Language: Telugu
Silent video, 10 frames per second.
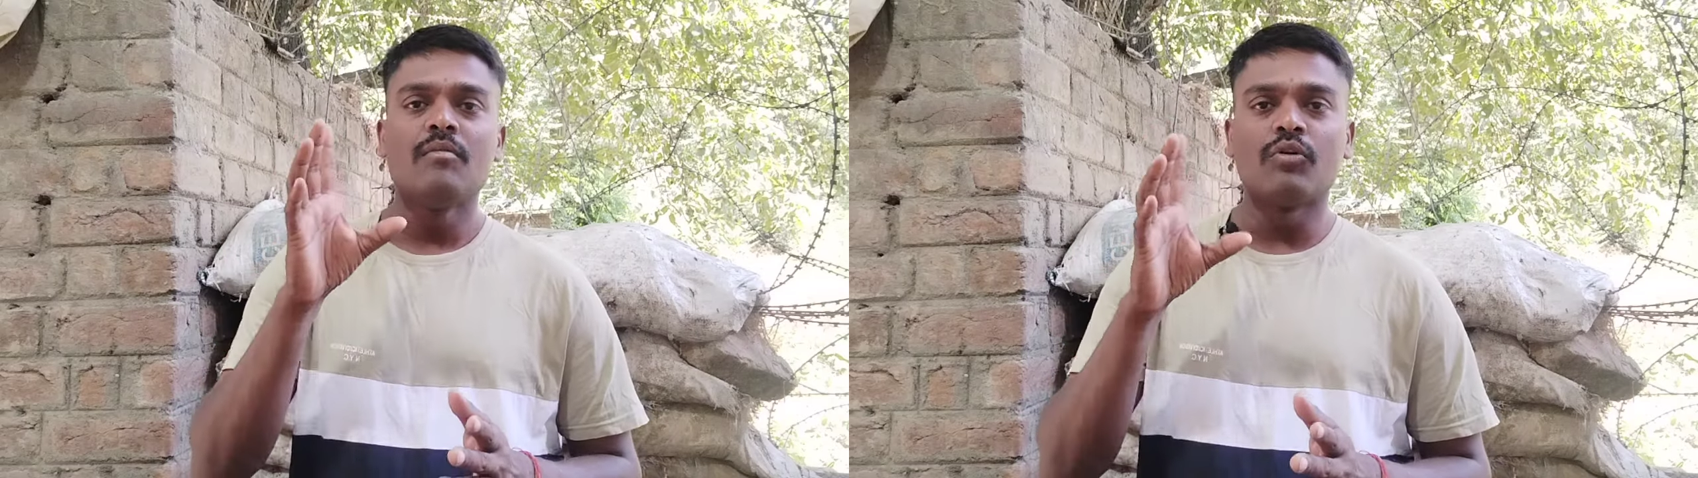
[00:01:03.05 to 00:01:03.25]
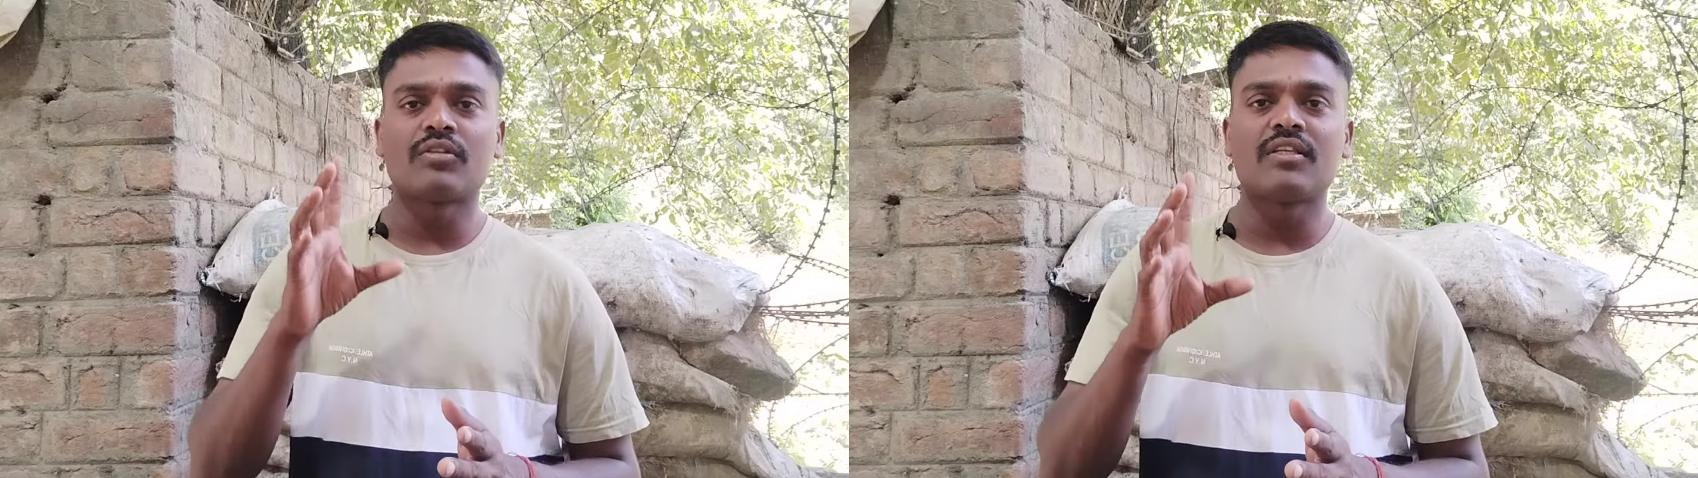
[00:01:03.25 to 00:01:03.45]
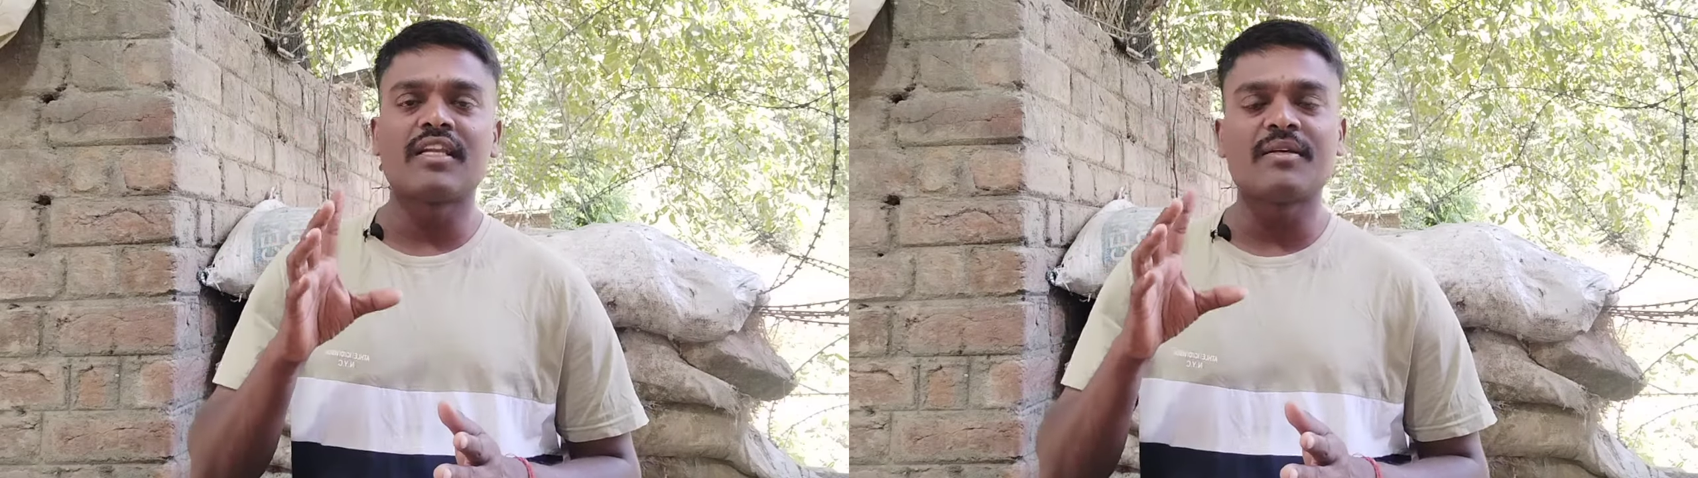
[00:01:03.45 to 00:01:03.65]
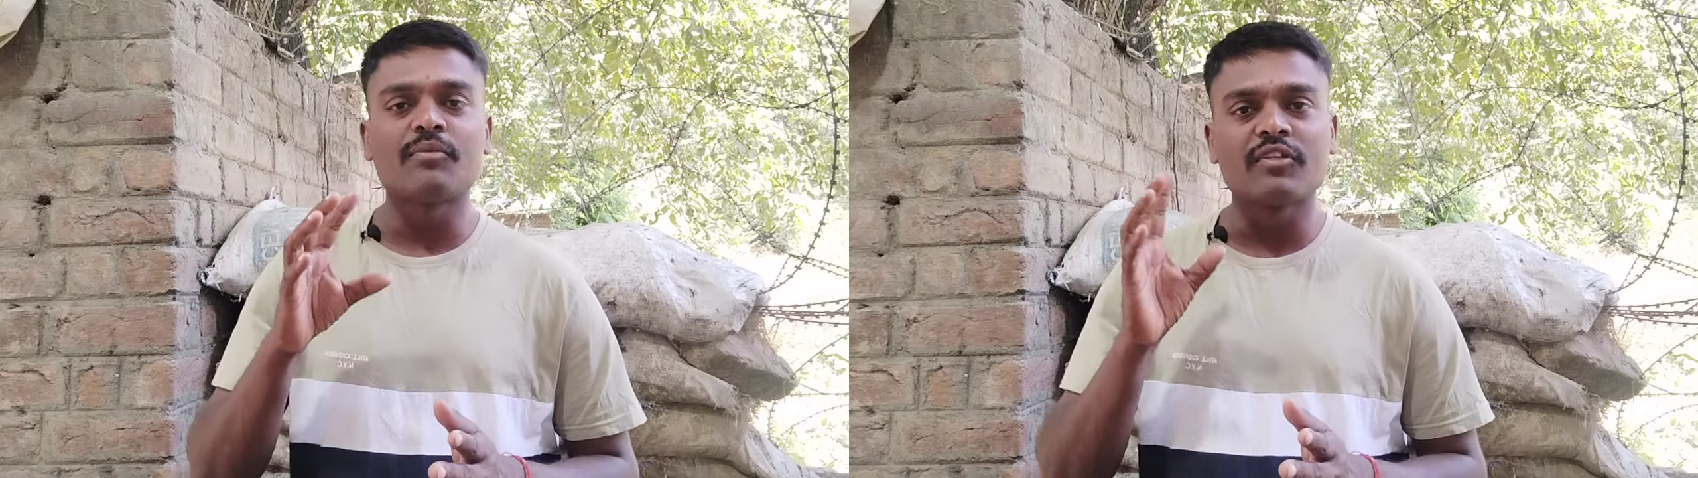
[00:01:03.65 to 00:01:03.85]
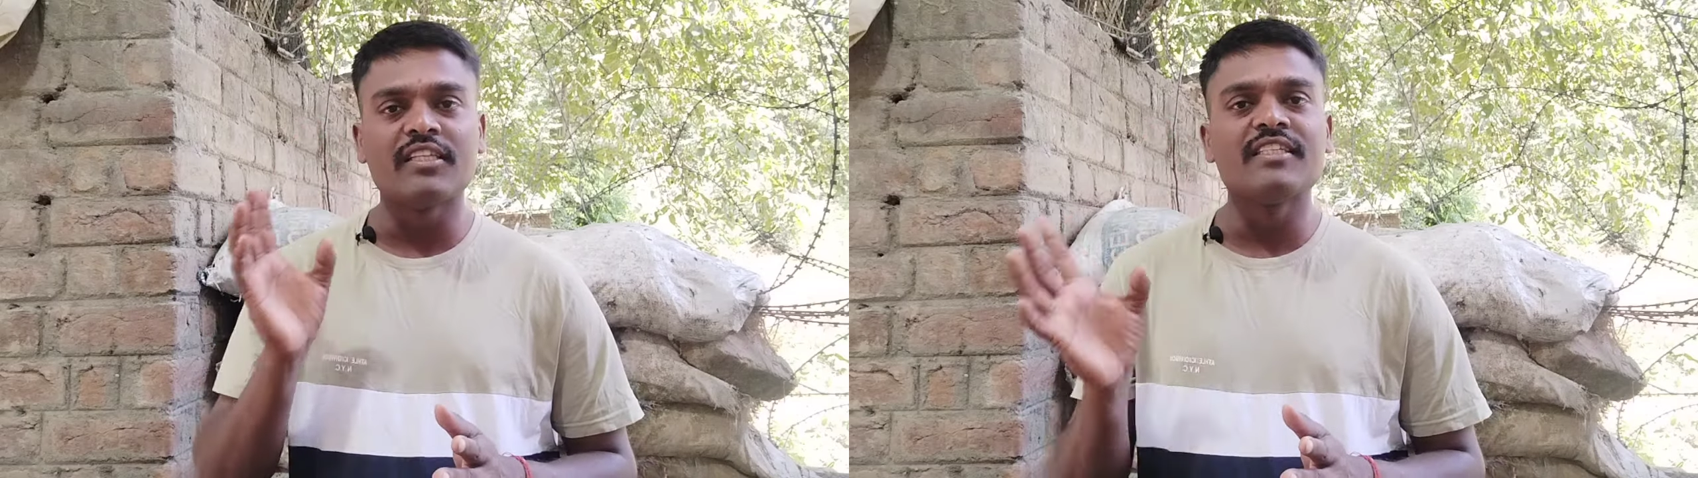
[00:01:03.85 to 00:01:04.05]
మొత్తానికి
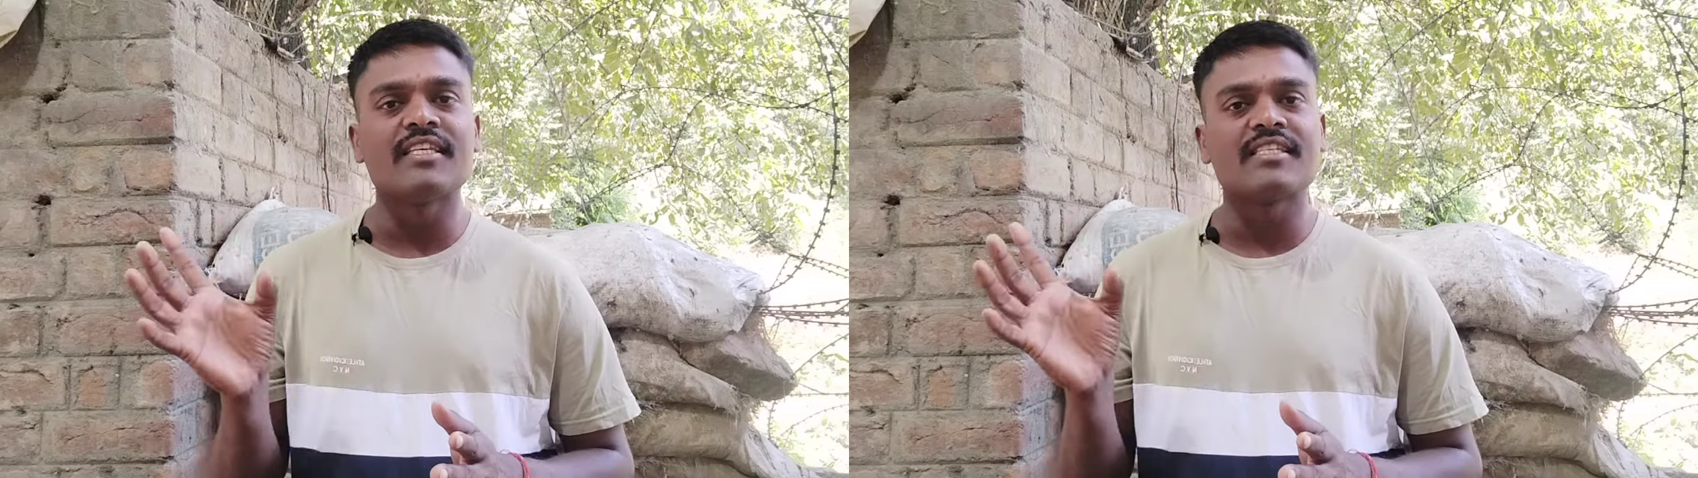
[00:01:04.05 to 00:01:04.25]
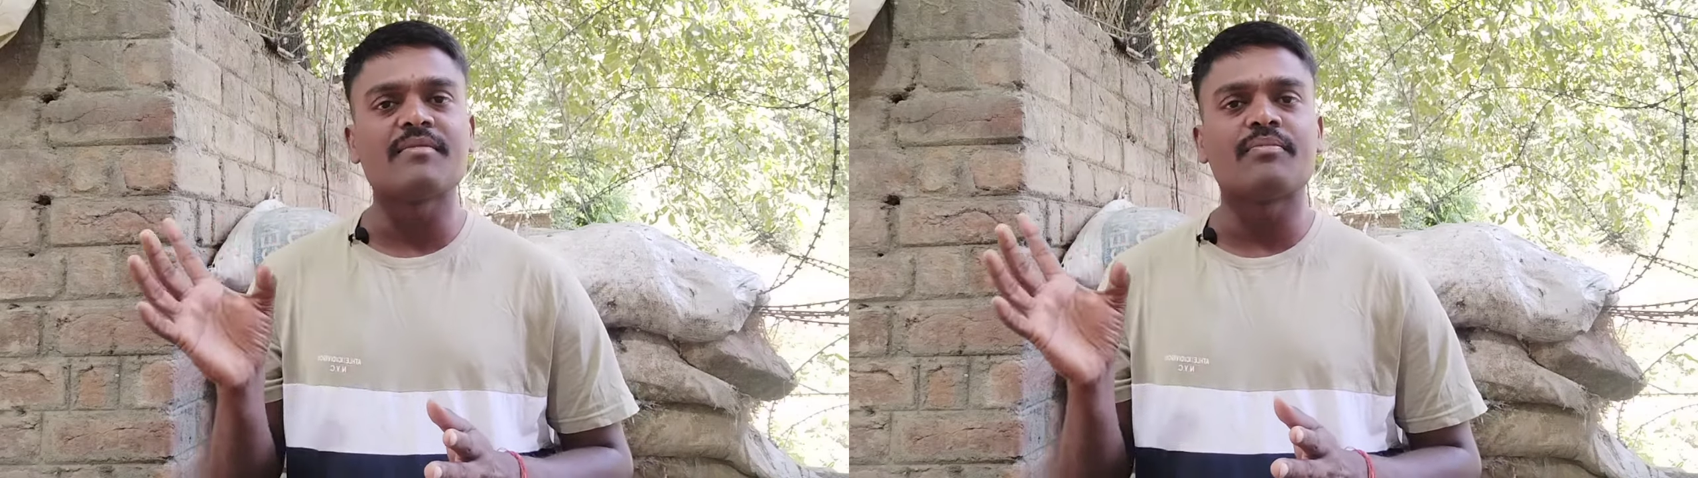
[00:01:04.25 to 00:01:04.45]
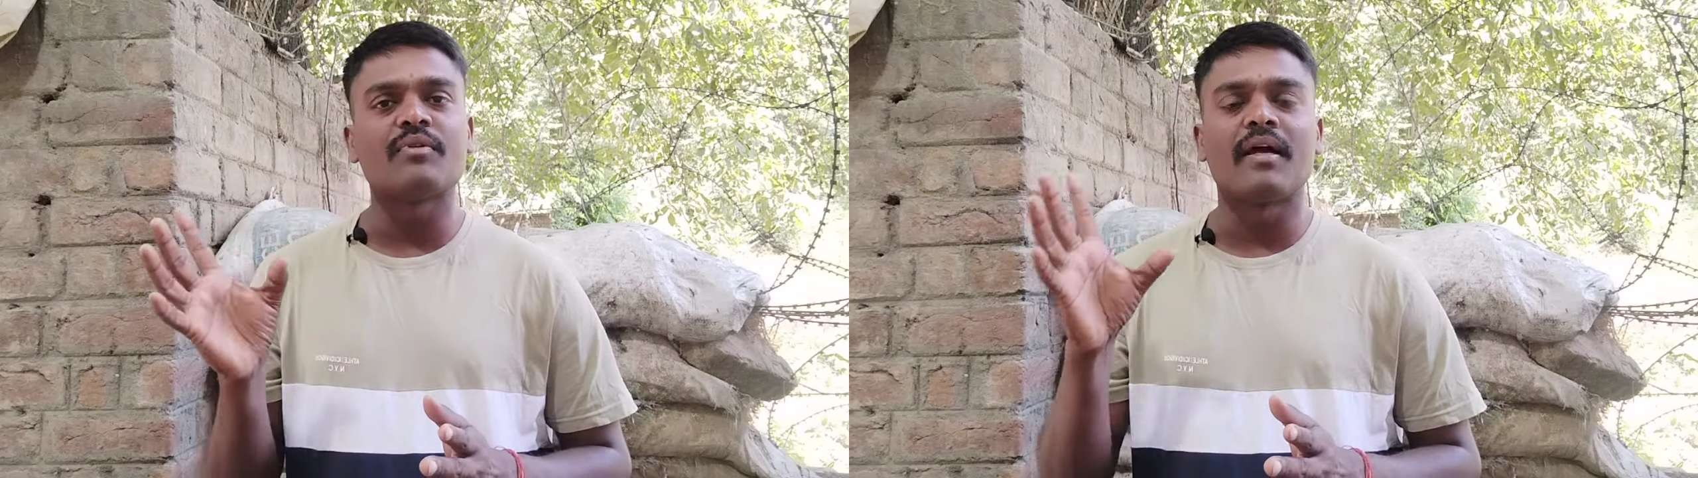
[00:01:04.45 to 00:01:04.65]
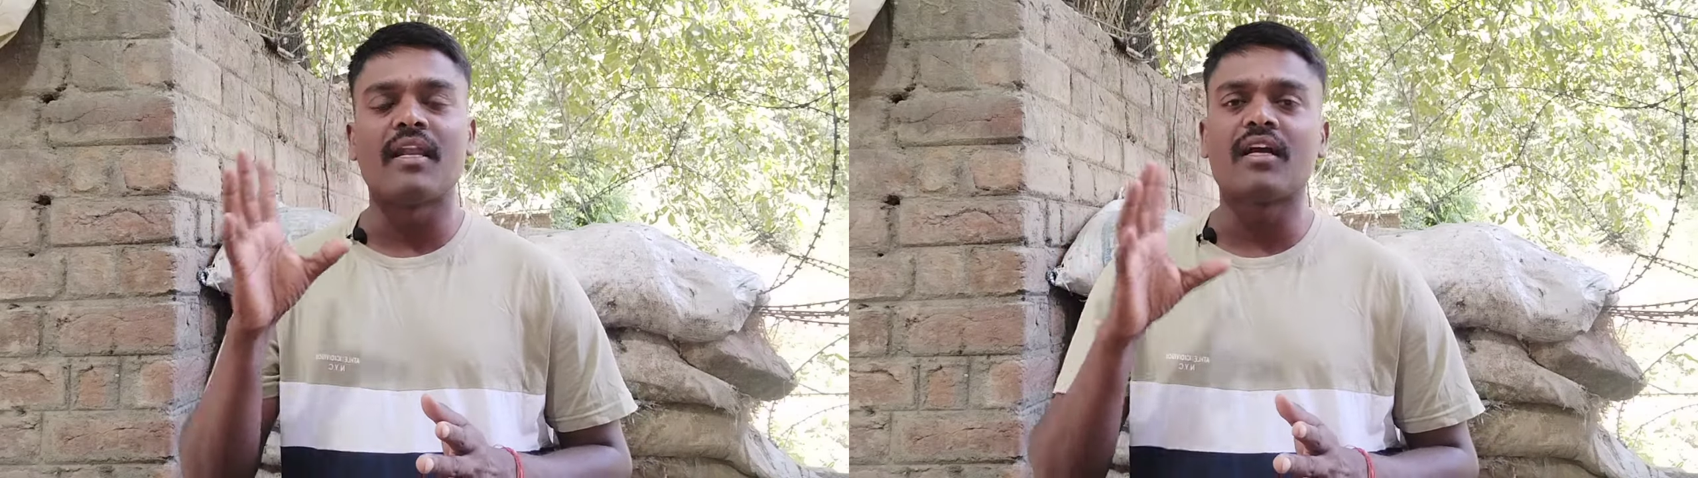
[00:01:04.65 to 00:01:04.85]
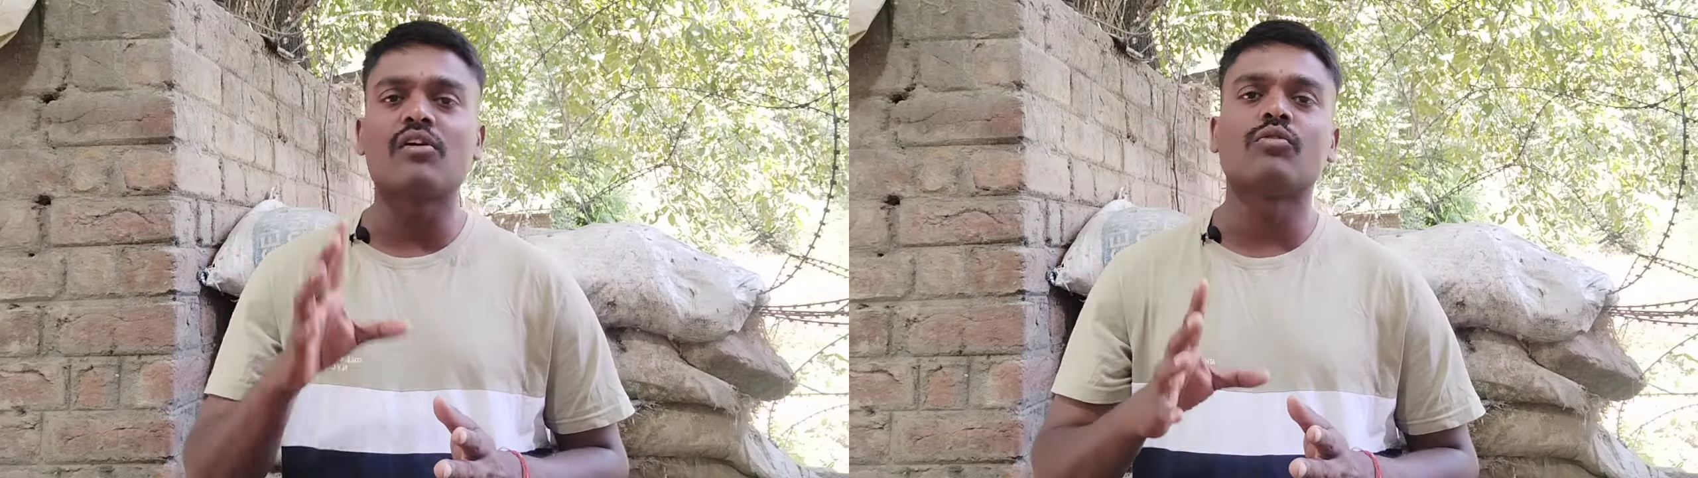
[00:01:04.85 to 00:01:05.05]
ఇప్పుడు తీసేసి ఇప్పుడు
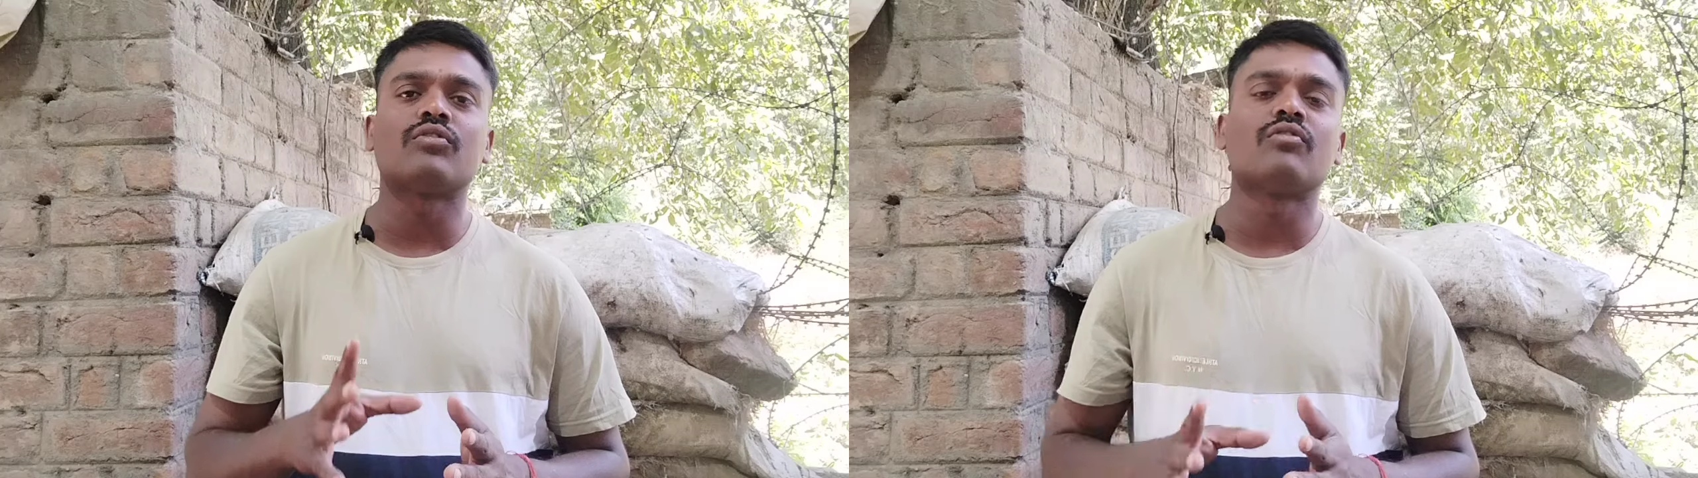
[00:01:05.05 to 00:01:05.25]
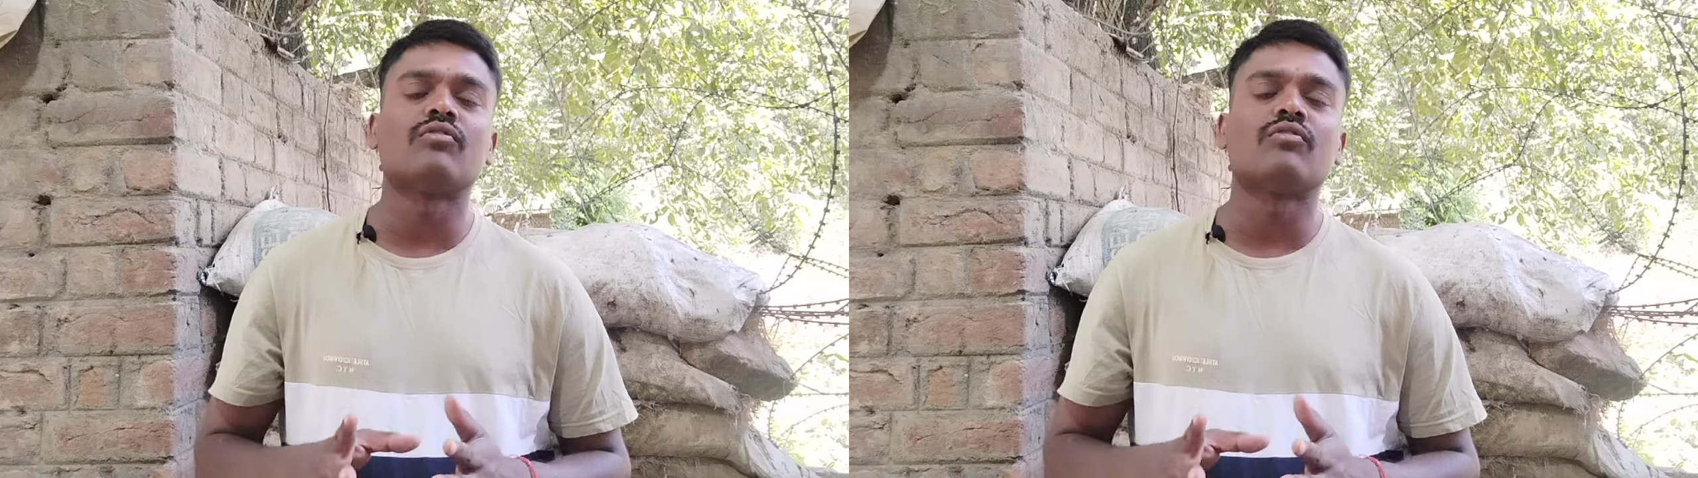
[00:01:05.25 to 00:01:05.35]
మళ్ళాగా కొత్త